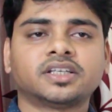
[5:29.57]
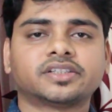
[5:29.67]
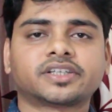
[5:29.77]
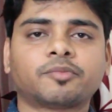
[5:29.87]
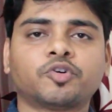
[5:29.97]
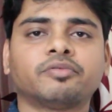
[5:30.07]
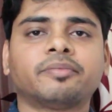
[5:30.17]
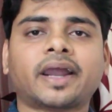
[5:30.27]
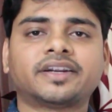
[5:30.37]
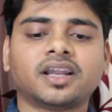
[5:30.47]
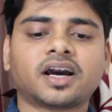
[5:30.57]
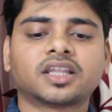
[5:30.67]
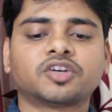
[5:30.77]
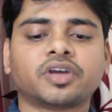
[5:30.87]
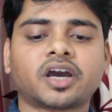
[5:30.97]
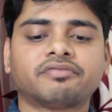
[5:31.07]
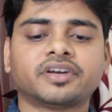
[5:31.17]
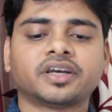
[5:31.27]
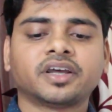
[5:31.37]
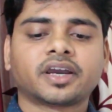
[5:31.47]
जैसे आप कोई भी बैटरी लगाते हो या
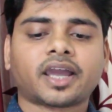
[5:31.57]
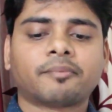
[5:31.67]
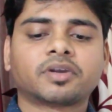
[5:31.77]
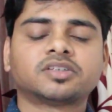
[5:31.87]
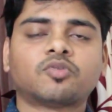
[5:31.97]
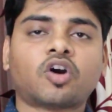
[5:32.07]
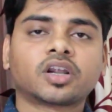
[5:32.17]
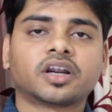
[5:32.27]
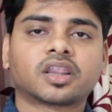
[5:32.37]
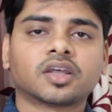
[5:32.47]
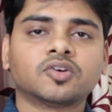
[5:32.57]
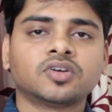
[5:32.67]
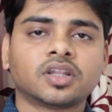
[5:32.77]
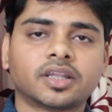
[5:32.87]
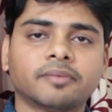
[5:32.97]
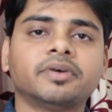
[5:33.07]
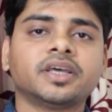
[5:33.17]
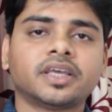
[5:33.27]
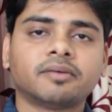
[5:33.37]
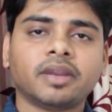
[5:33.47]
फिर कैमरा जब ऑन करते हो तब भी
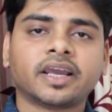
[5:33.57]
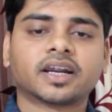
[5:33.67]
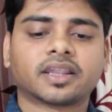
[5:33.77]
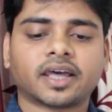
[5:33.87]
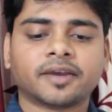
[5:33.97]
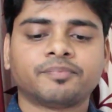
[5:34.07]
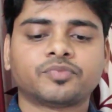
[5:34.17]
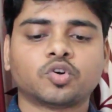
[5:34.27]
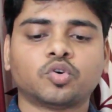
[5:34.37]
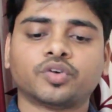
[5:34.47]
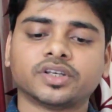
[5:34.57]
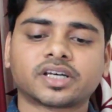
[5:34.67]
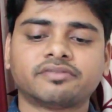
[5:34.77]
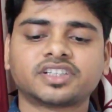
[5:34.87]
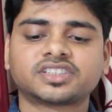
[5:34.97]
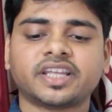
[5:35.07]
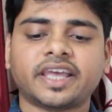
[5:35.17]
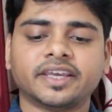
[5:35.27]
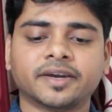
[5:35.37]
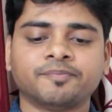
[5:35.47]
ये ब्लिंक करता है तो इसका फंक्शन
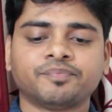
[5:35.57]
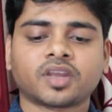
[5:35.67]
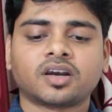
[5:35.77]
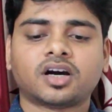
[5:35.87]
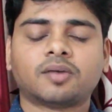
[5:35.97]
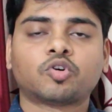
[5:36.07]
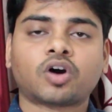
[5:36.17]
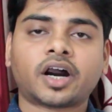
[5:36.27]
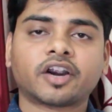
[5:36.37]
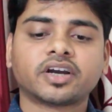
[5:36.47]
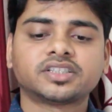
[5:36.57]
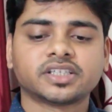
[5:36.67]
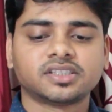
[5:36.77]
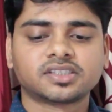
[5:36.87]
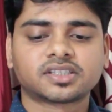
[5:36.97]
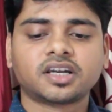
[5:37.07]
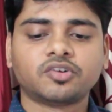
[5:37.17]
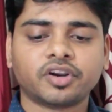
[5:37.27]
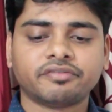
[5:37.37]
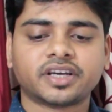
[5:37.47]
यही है आपको हार्डवेयर चेंजेस का
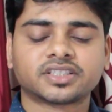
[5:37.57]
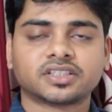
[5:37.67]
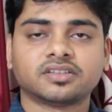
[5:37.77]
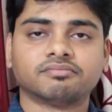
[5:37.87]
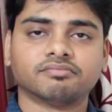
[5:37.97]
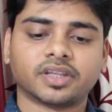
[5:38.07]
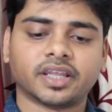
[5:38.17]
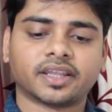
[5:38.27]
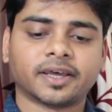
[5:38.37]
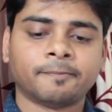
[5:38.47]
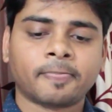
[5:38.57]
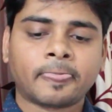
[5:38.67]
नोटिफिकेशन देता है